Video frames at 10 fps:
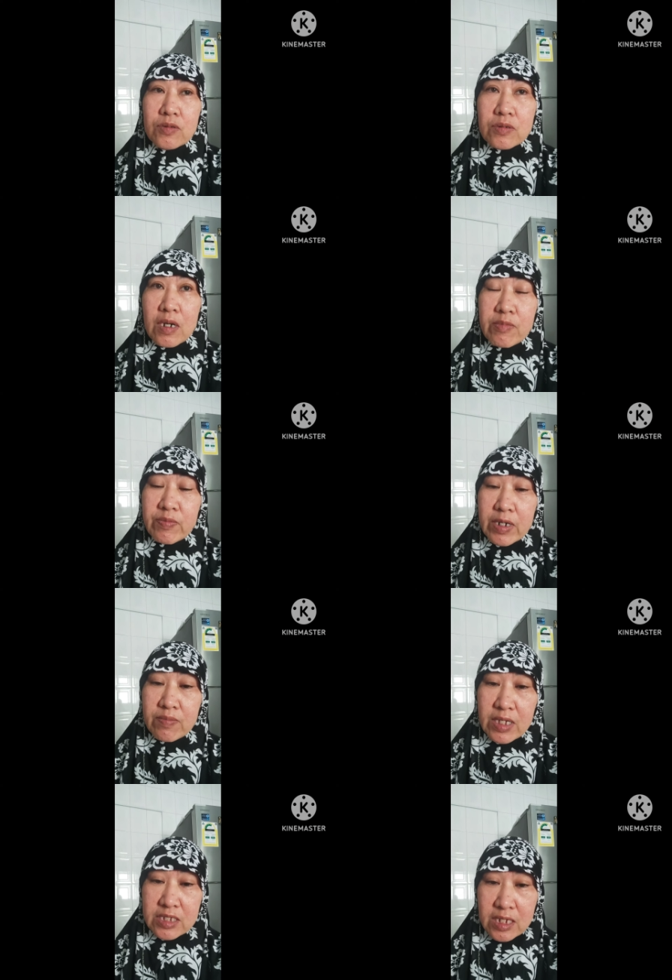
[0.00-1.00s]
doon kami
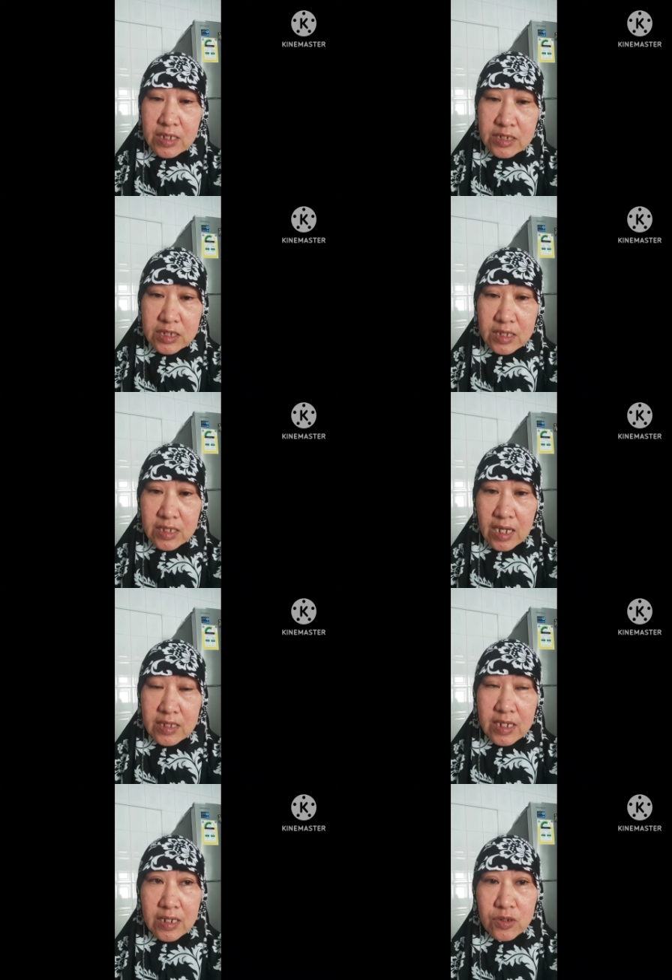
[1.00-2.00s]
mag-message sa
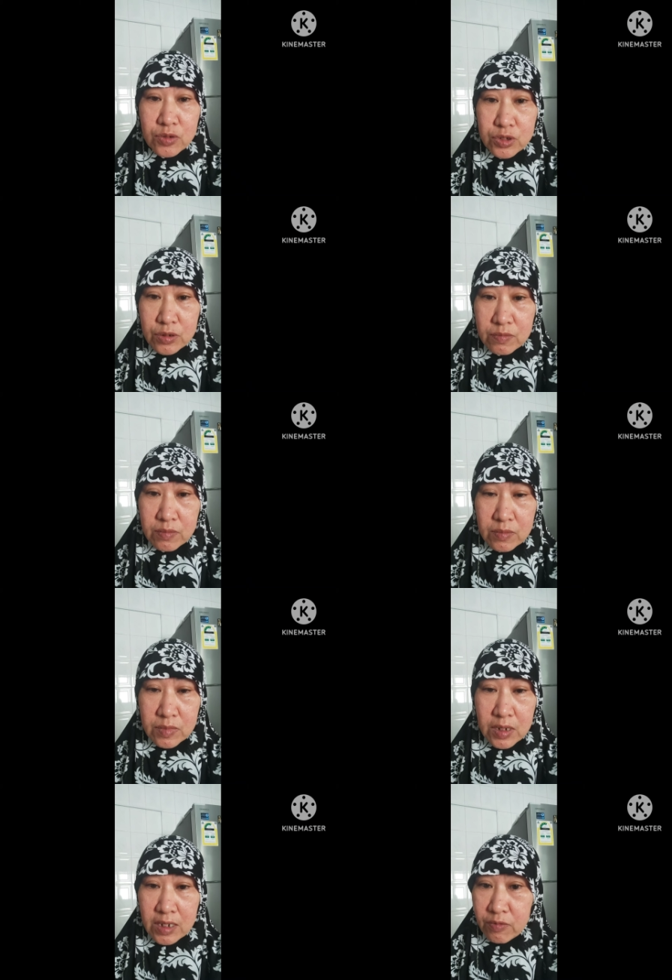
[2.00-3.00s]
kanyang YouTube.
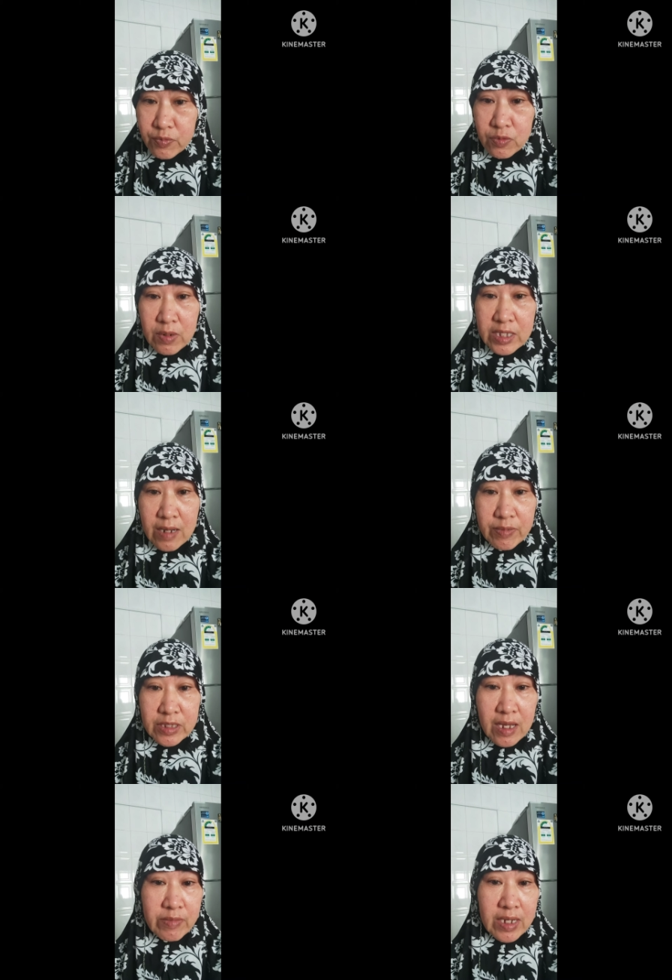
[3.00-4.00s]
Ano po ba
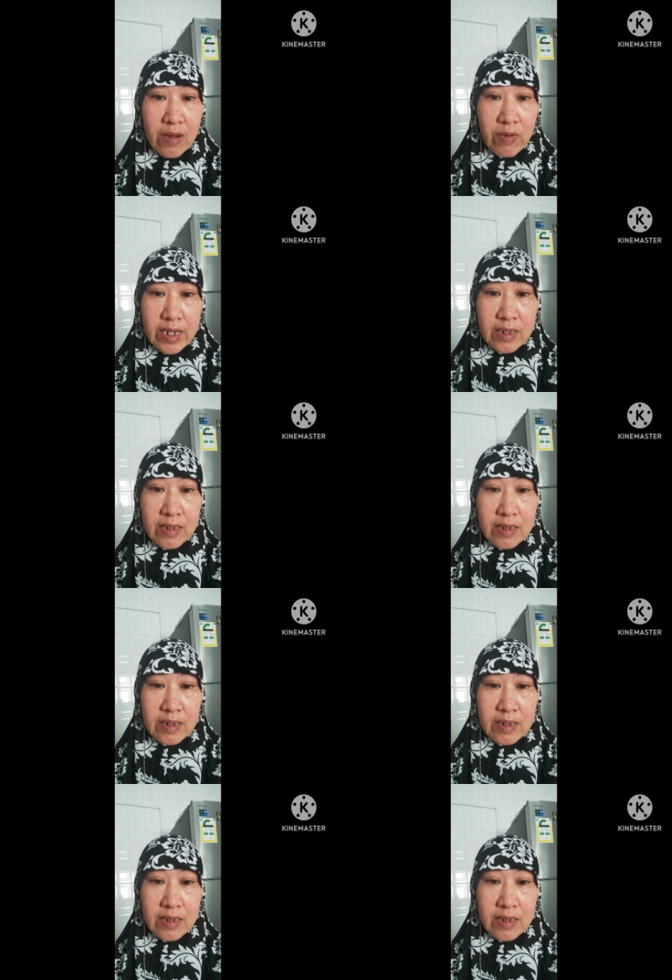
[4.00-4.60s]
dapat namin gawin?